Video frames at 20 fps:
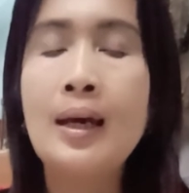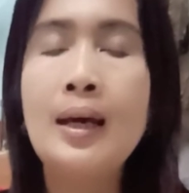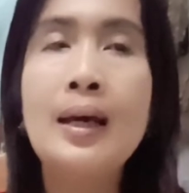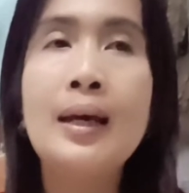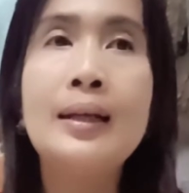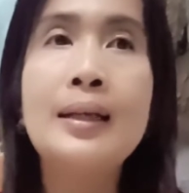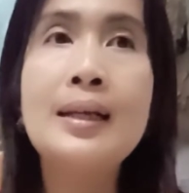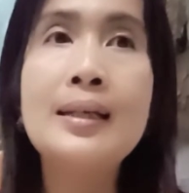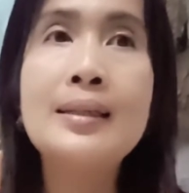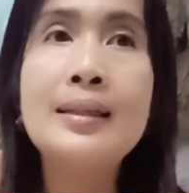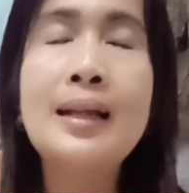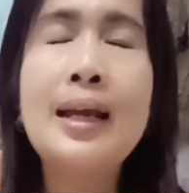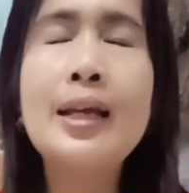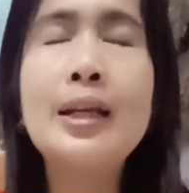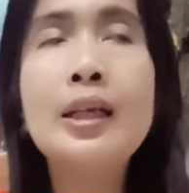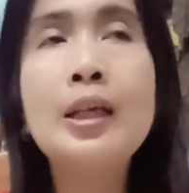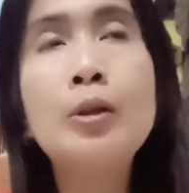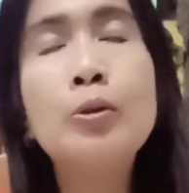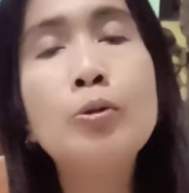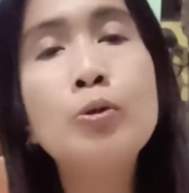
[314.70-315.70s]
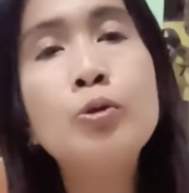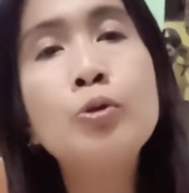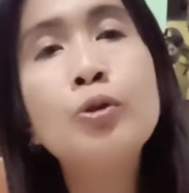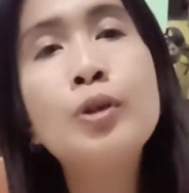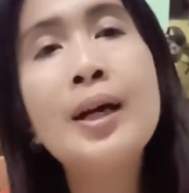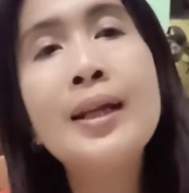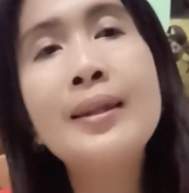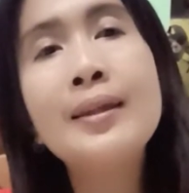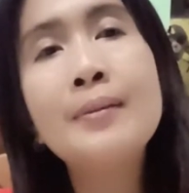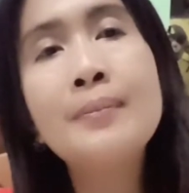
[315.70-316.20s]
Nah, selain itu
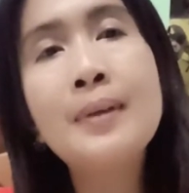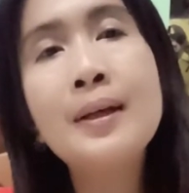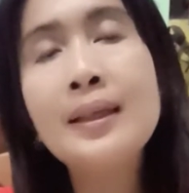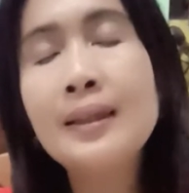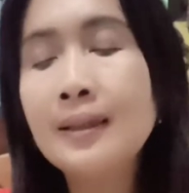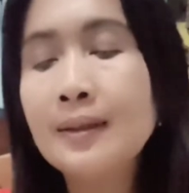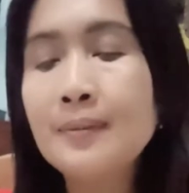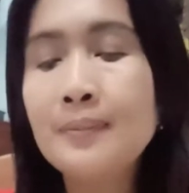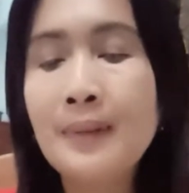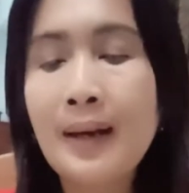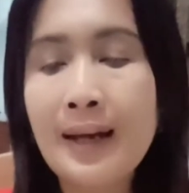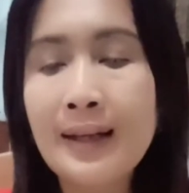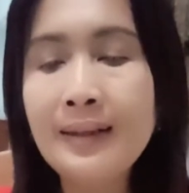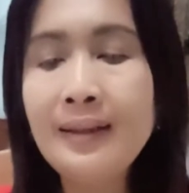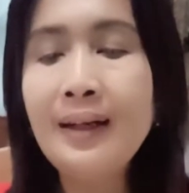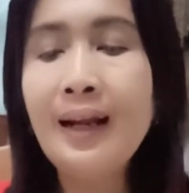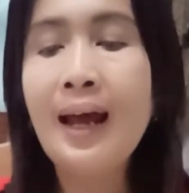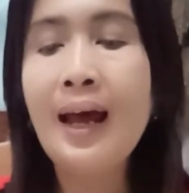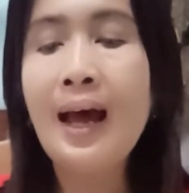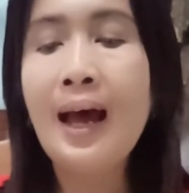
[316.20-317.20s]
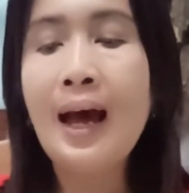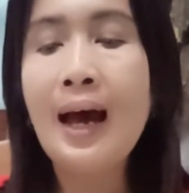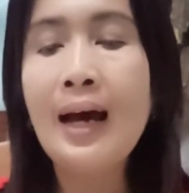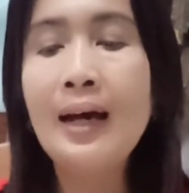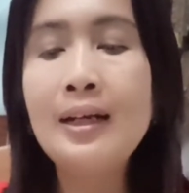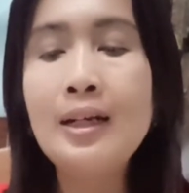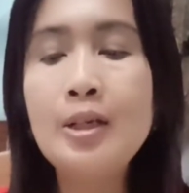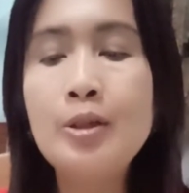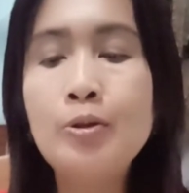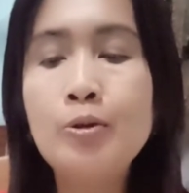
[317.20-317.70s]
juga teman-teman,
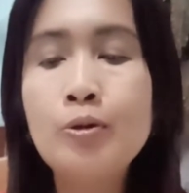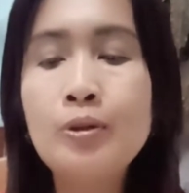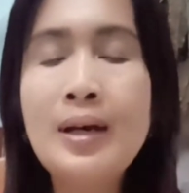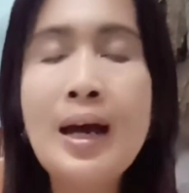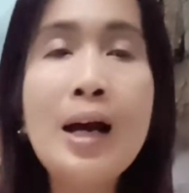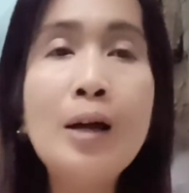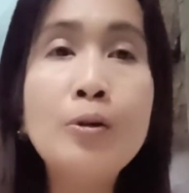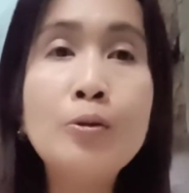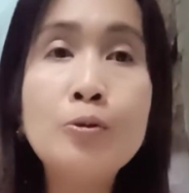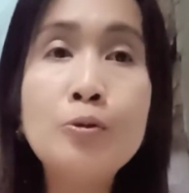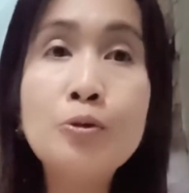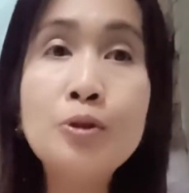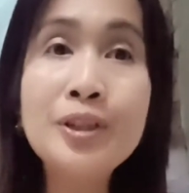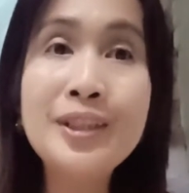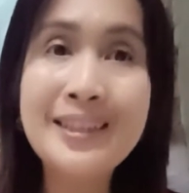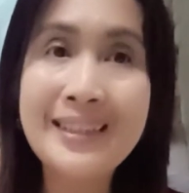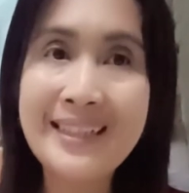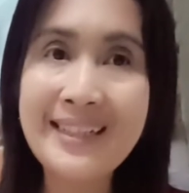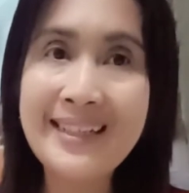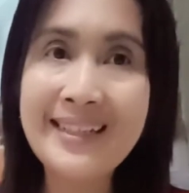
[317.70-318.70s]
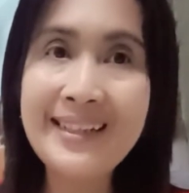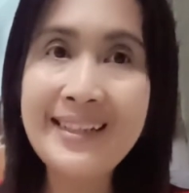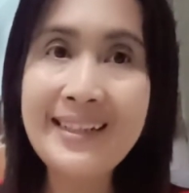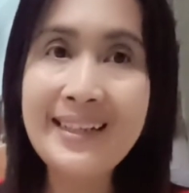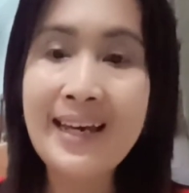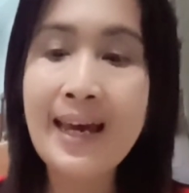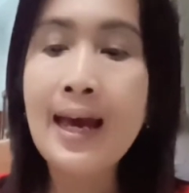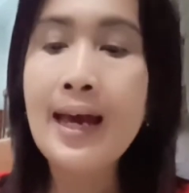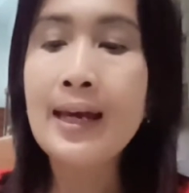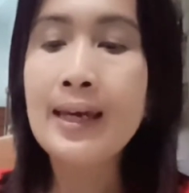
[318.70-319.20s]
ada juga kucing
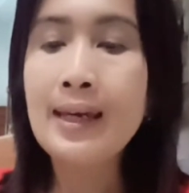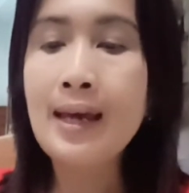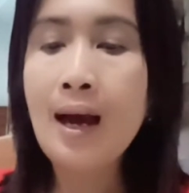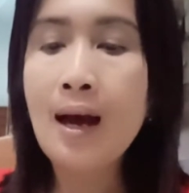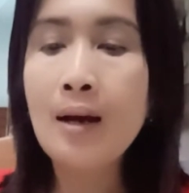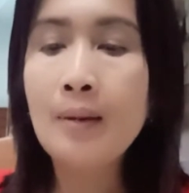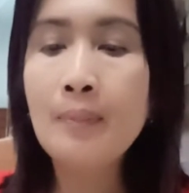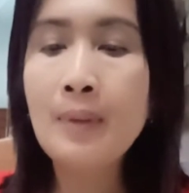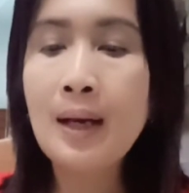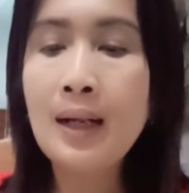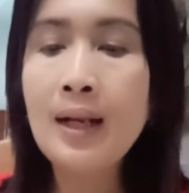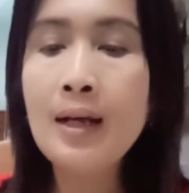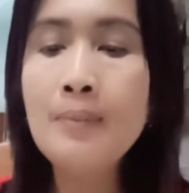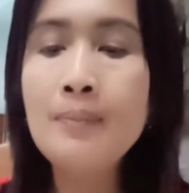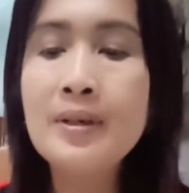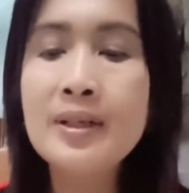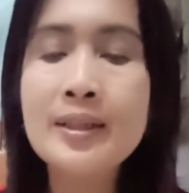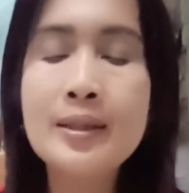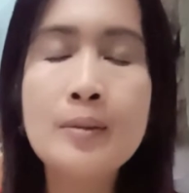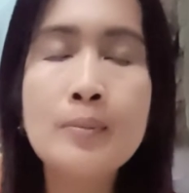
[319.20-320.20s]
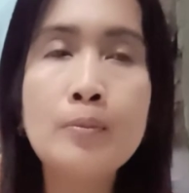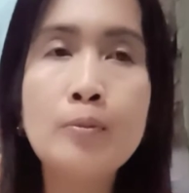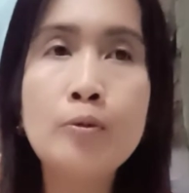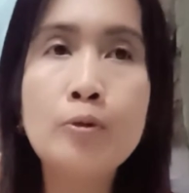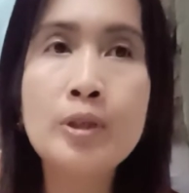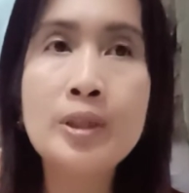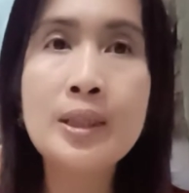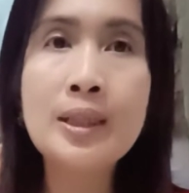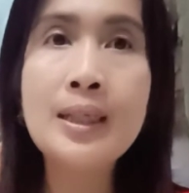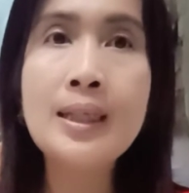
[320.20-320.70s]
yang malah
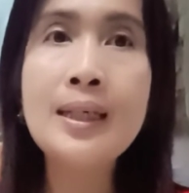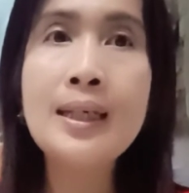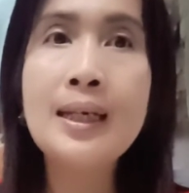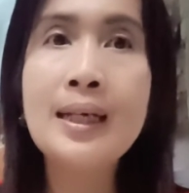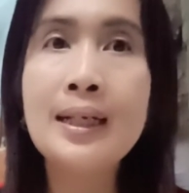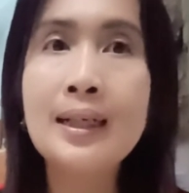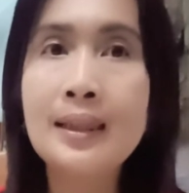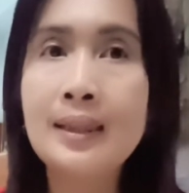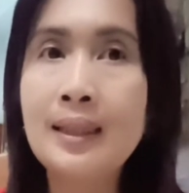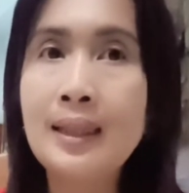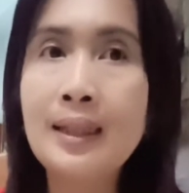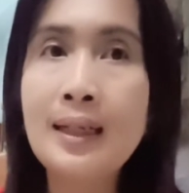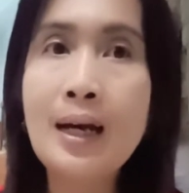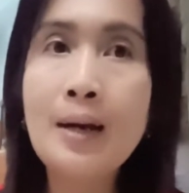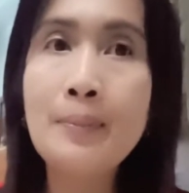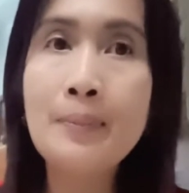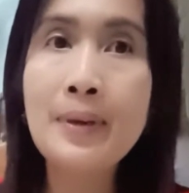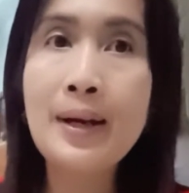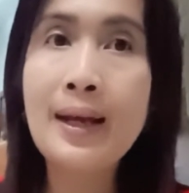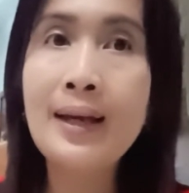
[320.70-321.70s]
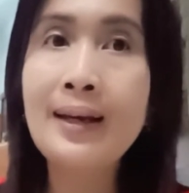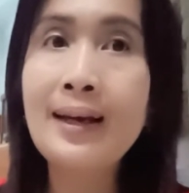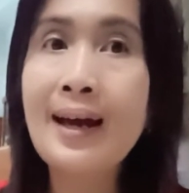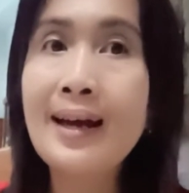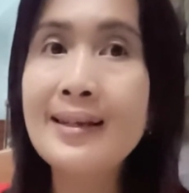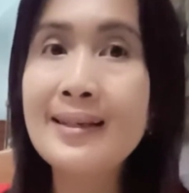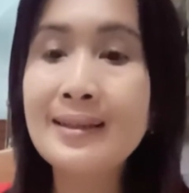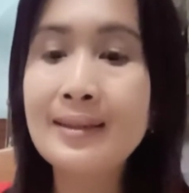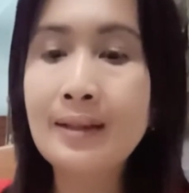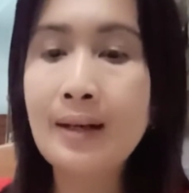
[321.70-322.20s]
bersembunyi ketika
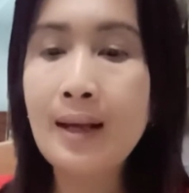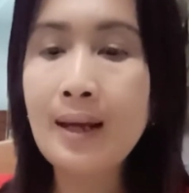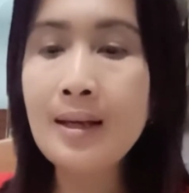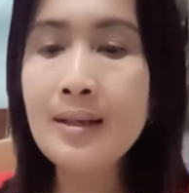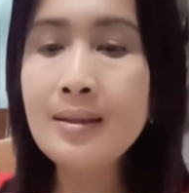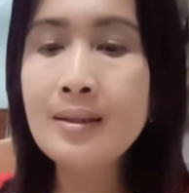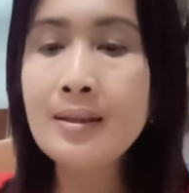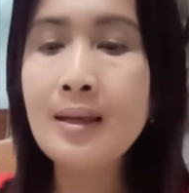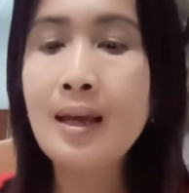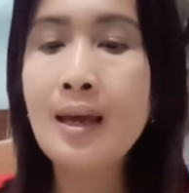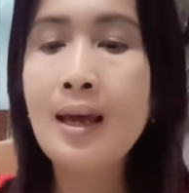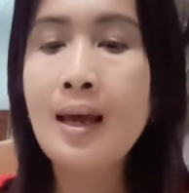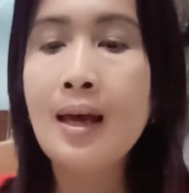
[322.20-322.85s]
mereka stres.